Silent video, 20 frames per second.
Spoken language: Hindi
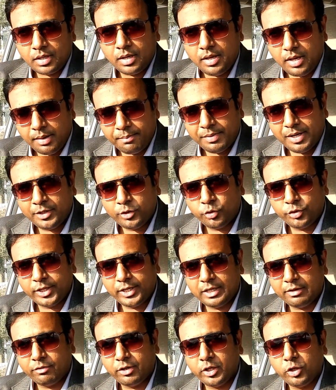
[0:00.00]
एबल टू
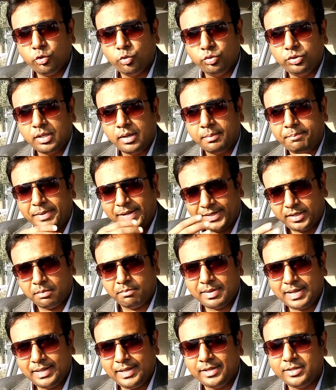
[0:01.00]
डिलीवर यू द बेटर
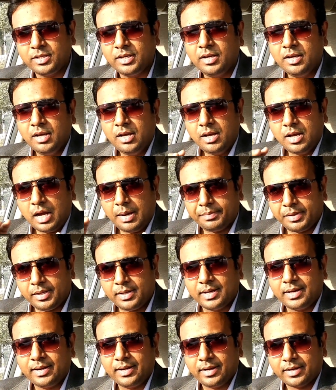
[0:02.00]
माइलेज आपकी
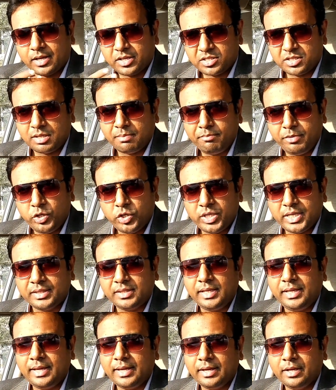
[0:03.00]
कार अकस्टम भी हो
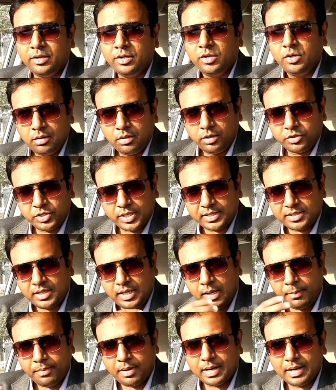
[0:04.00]
जाती है और जैसे
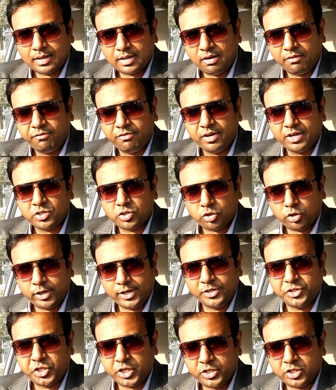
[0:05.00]
ही आप कार का फर्स्ट
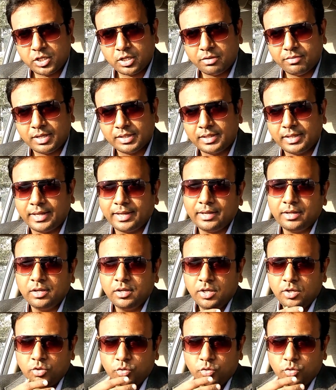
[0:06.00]
ऑयल चेंज करवाते हैं